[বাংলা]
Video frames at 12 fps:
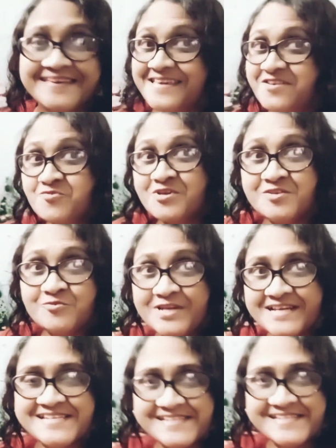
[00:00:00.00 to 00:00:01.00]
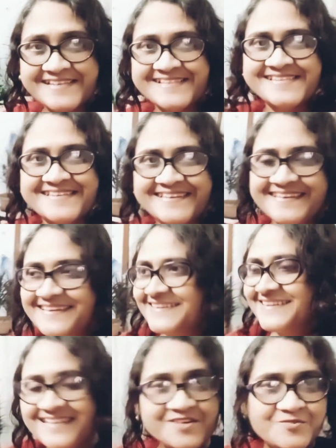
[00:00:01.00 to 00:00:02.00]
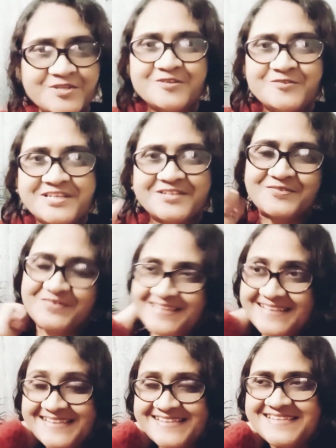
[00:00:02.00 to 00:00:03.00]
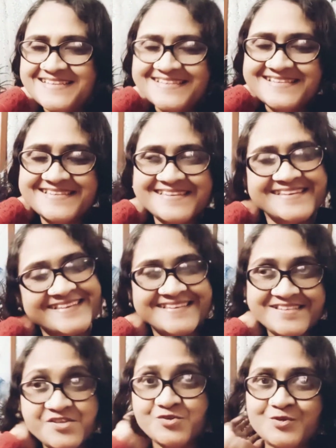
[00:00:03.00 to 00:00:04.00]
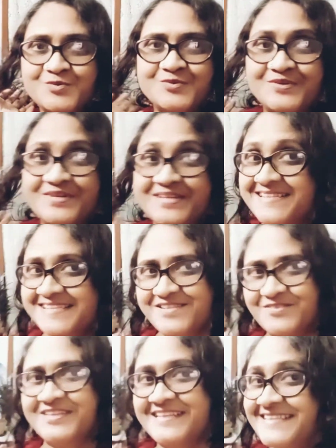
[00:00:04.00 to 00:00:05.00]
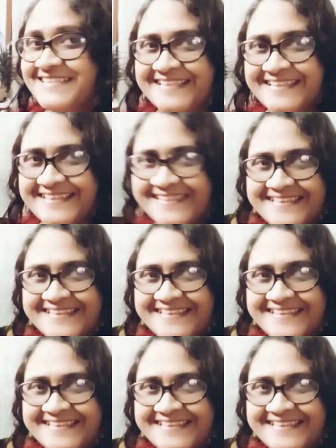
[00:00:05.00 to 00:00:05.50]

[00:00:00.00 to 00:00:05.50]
ওই ওরা এসে গেছে দাঁড়াও দাঁড়াও দাঁড়াও এসে গেছে চলো নিয়ে আসি ওদের নিচে থেকে